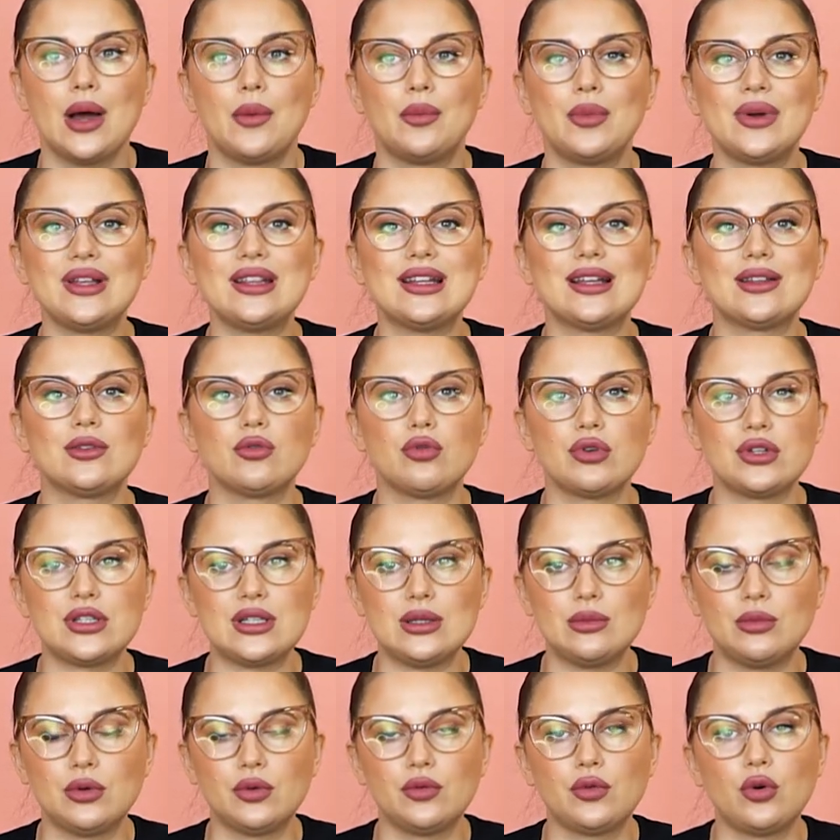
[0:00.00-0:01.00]
Мы
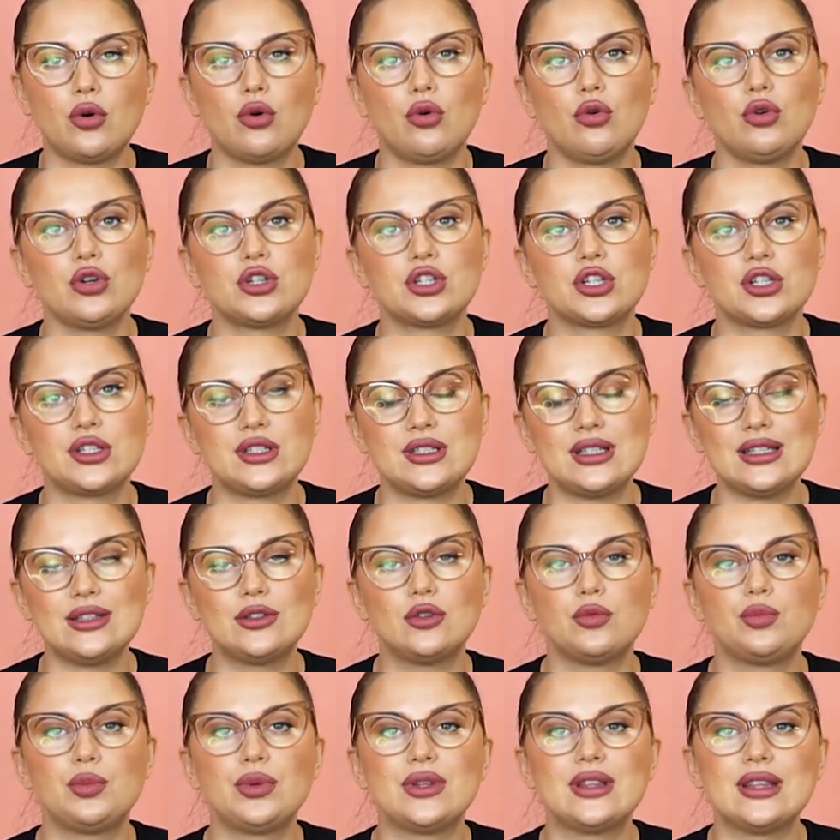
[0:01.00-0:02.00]
наносим его от
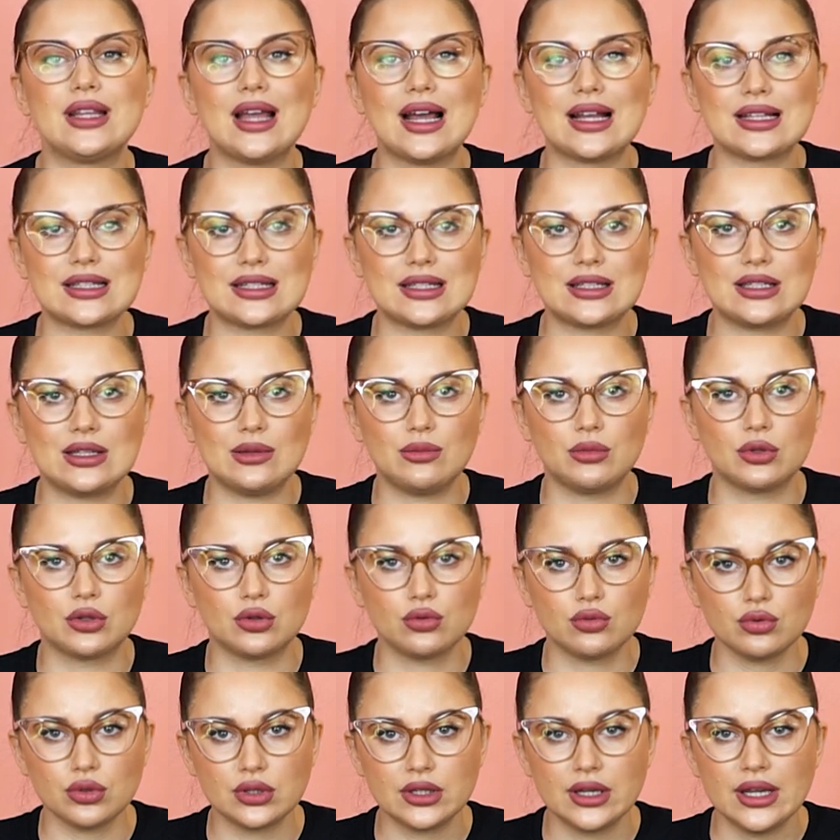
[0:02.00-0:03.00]
6 до 15
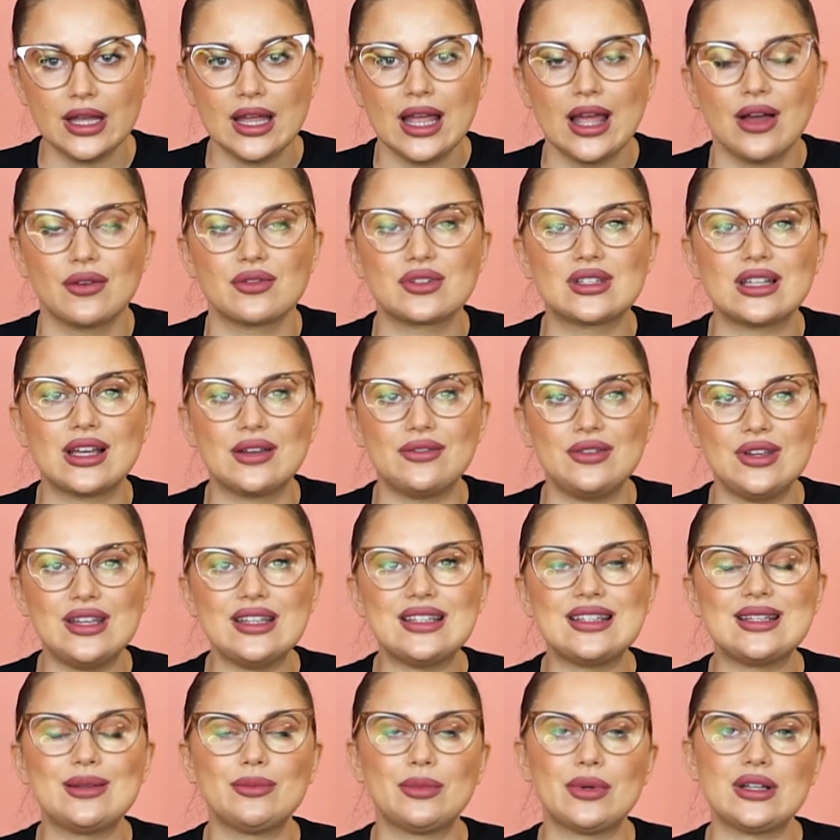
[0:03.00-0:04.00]
минут в
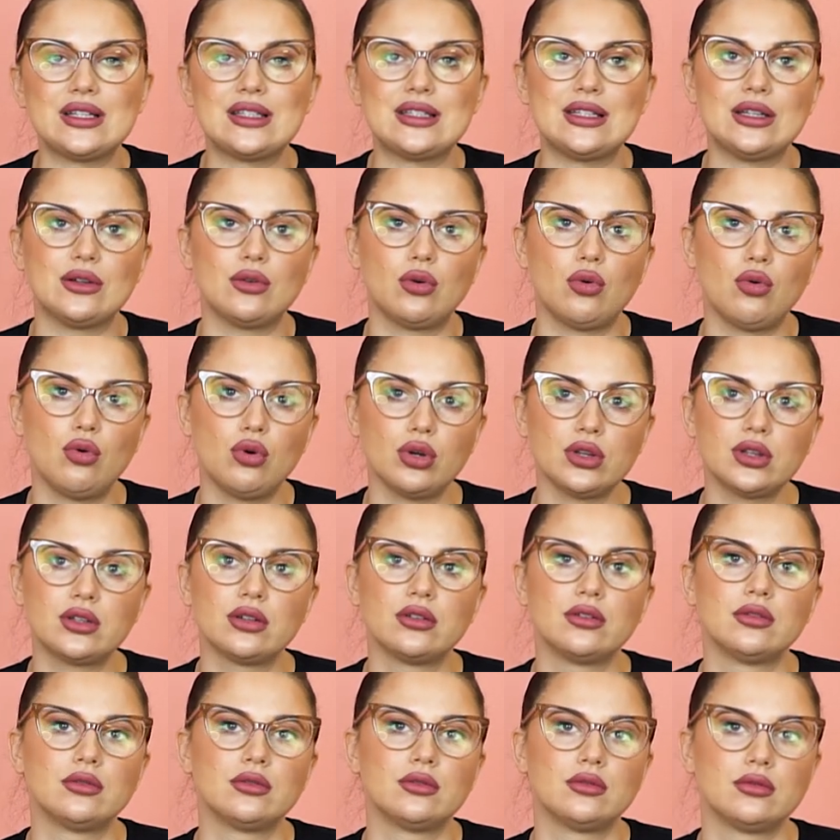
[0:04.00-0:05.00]
зависимости
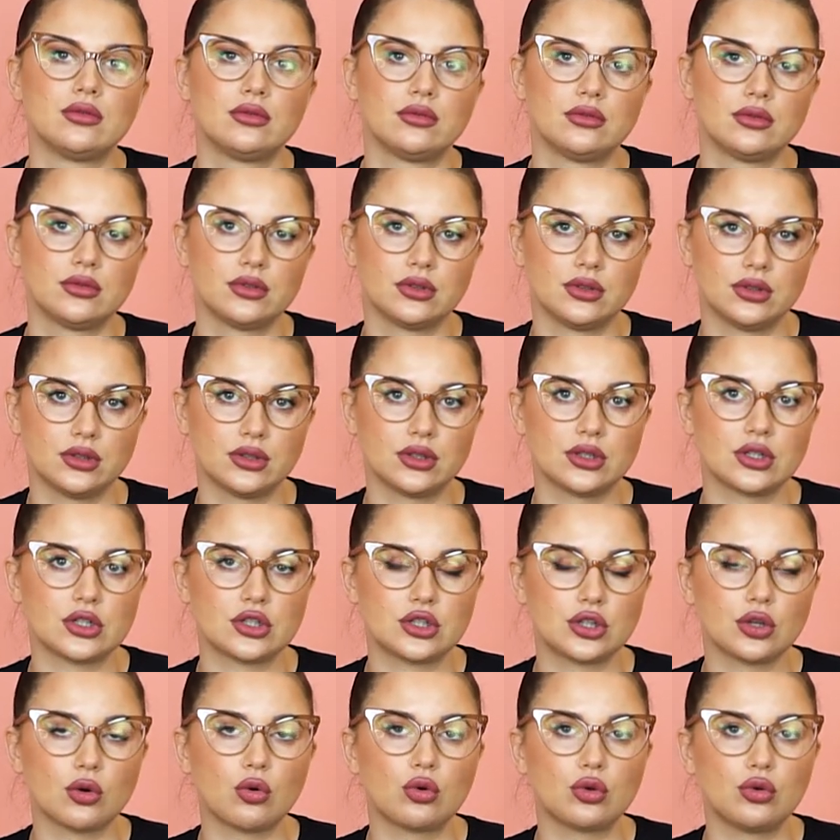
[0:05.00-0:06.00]
от э,
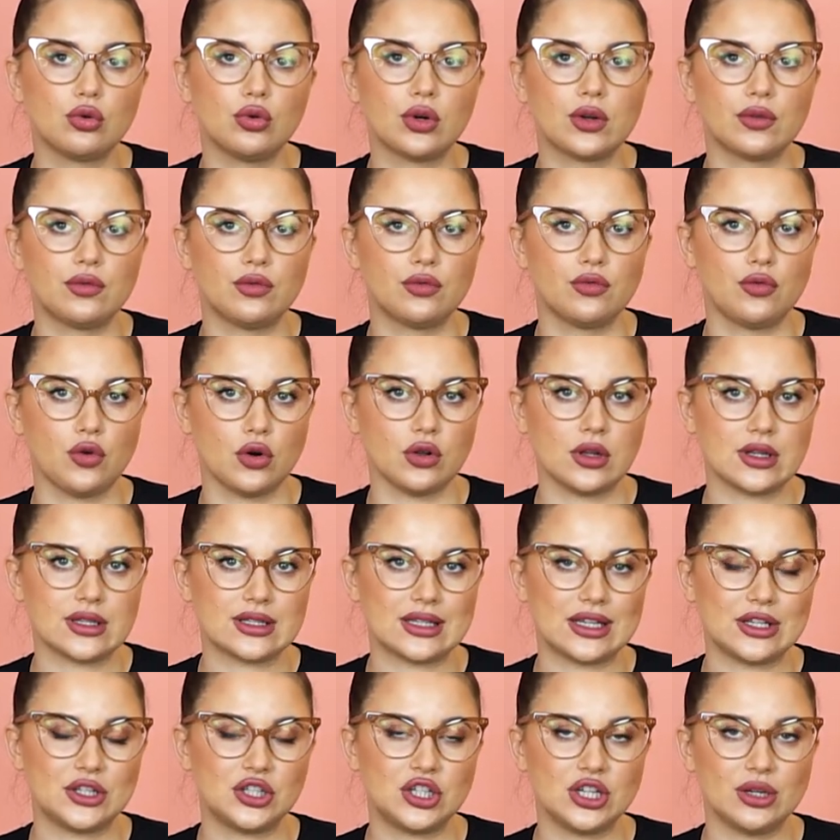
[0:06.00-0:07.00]
структуры
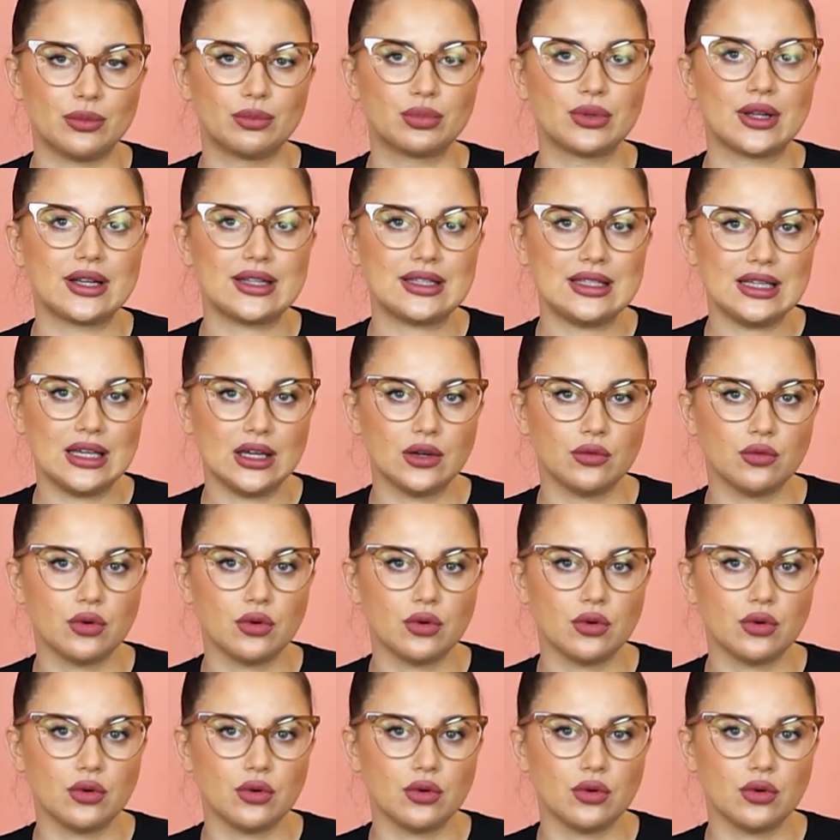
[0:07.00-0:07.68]
волоса. Чем плотнее